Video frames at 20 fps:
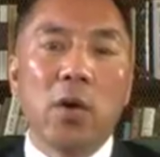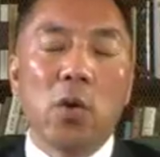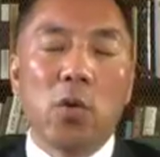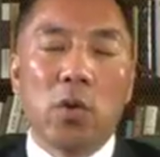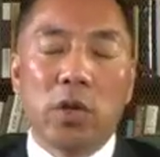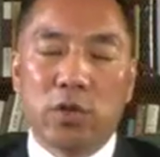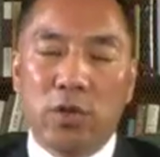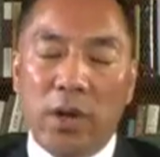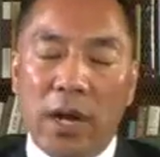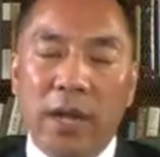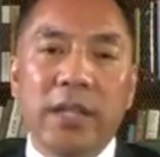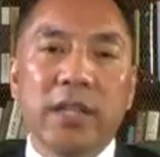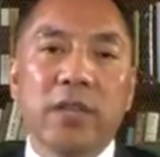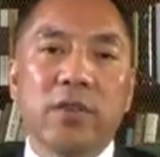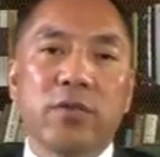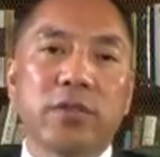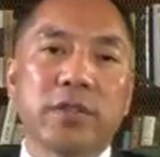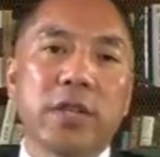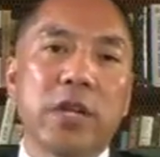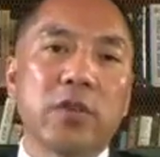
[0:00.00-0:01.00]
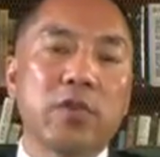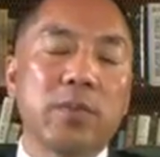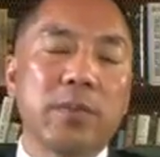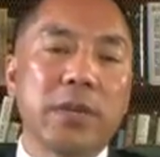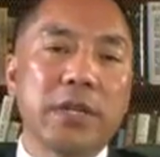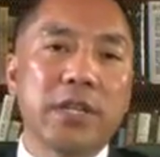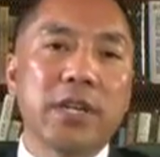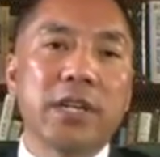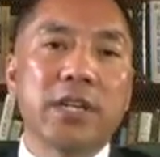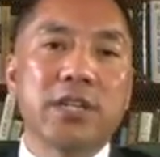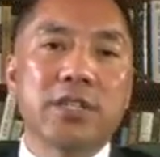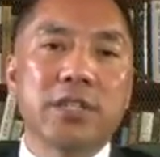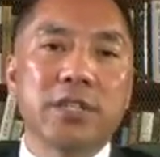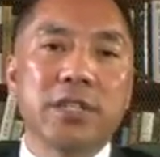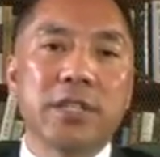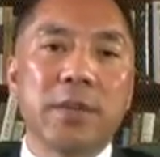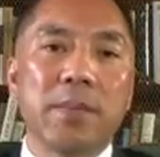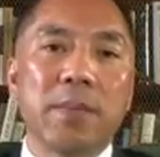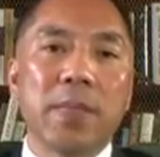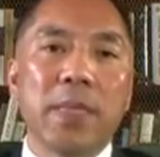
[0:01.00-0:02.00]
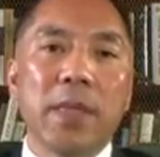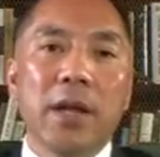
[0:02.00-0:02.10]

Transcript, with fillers: 我全力以赴在准备这个事情，